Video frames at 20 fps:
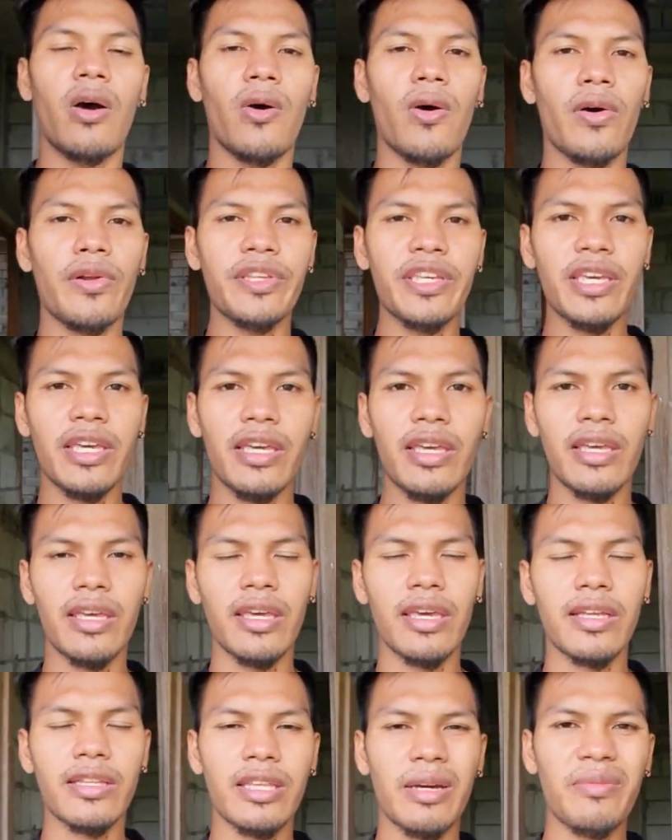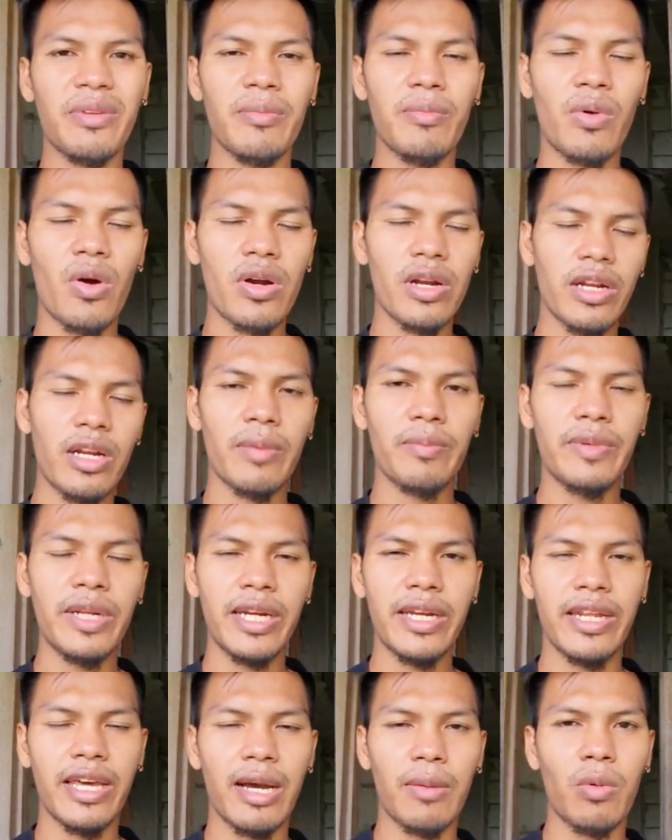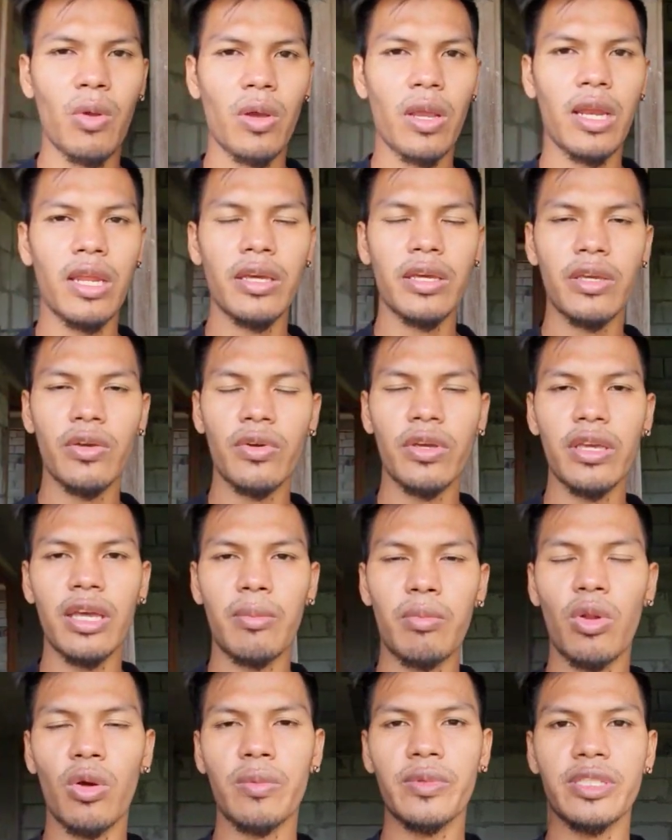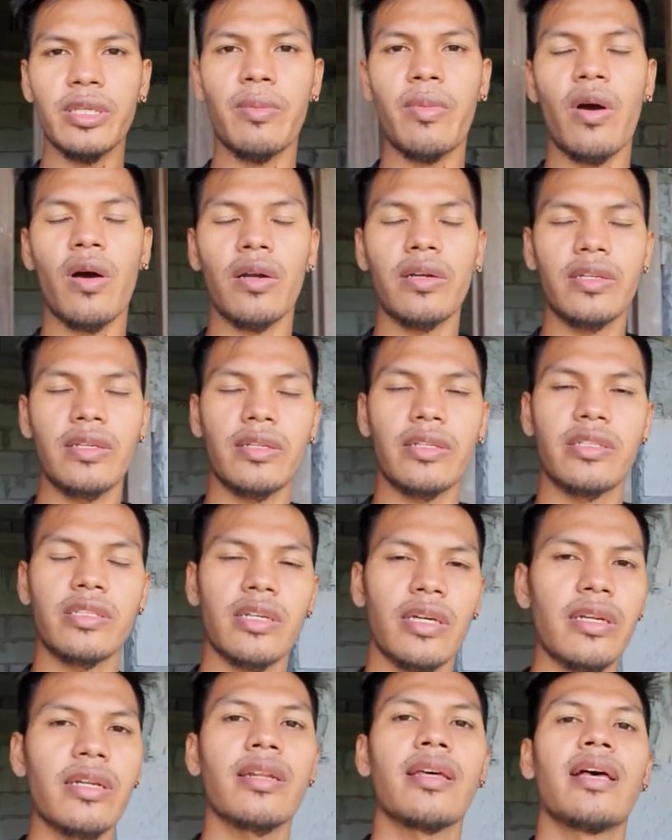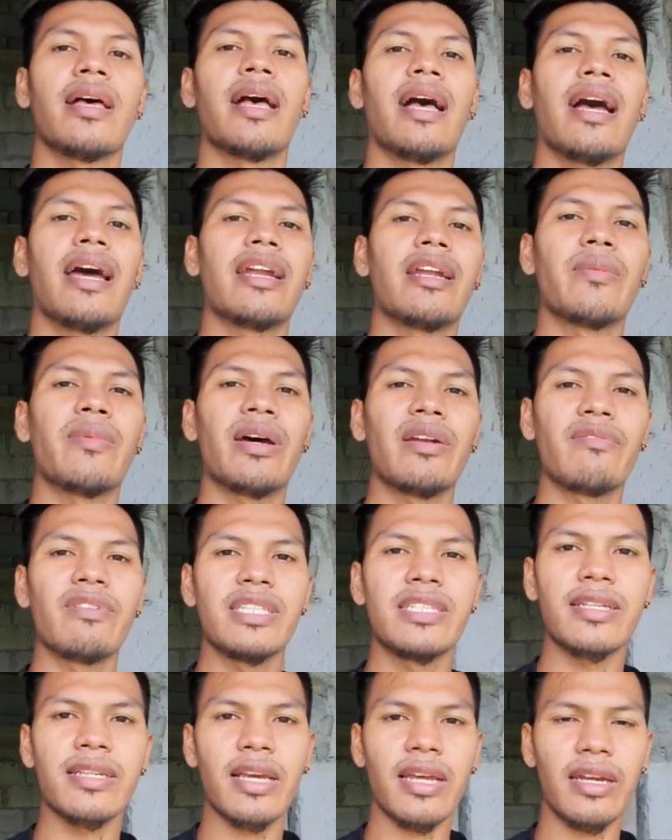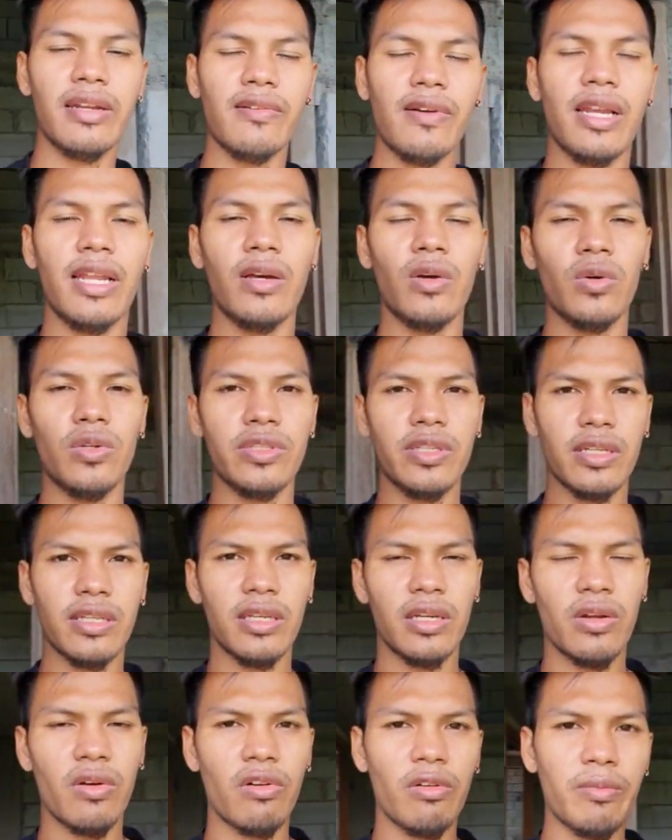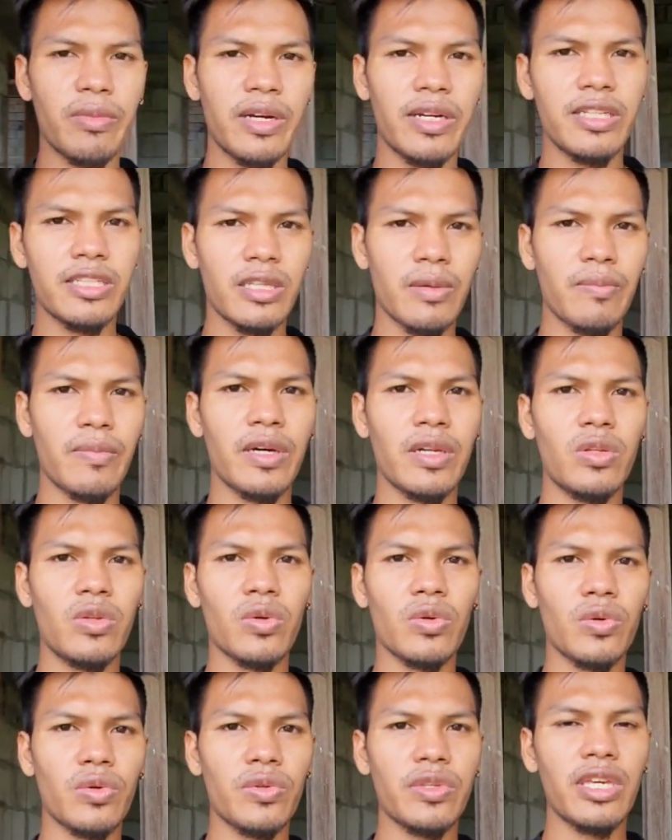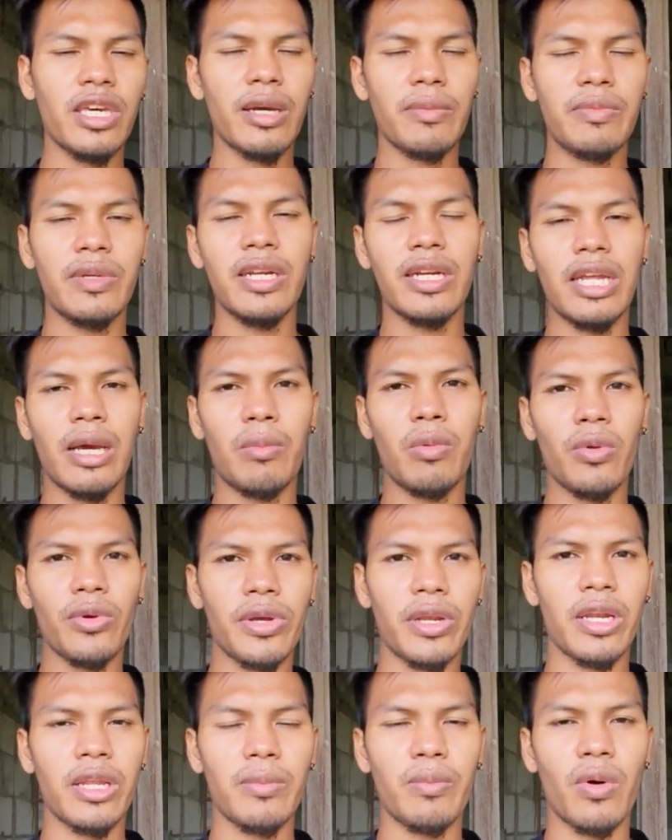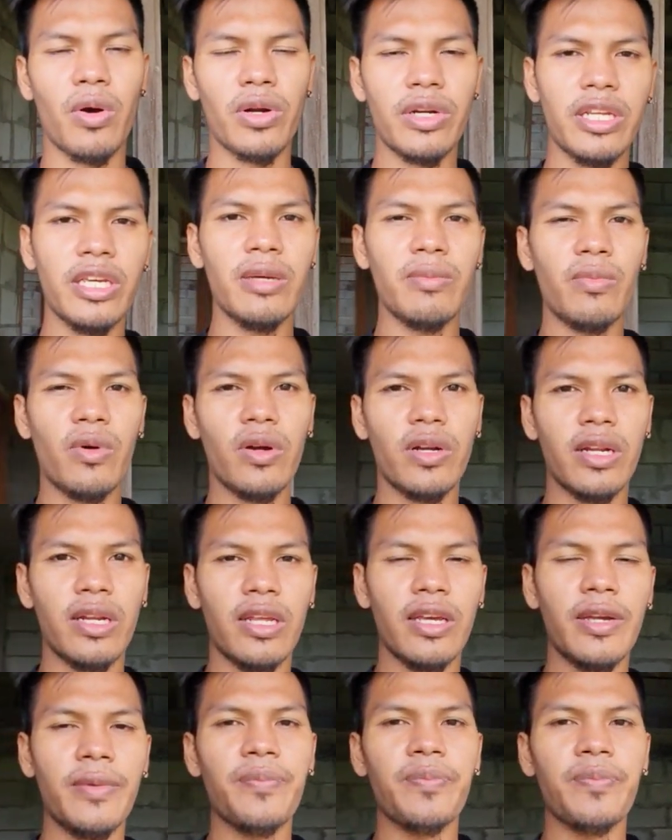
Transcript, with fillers: और ये एकदम इम्पॉर्टेंट अपडेट है आप लोग के लिए क्योंकि आप लोग उनसे बहुत चंद एंडमान विजिट करने वाला है हो सकता है नवंबर दिसंबर तो ये अपडेट आप लोग के लिए बहुत ही इंपॉर्टेंट है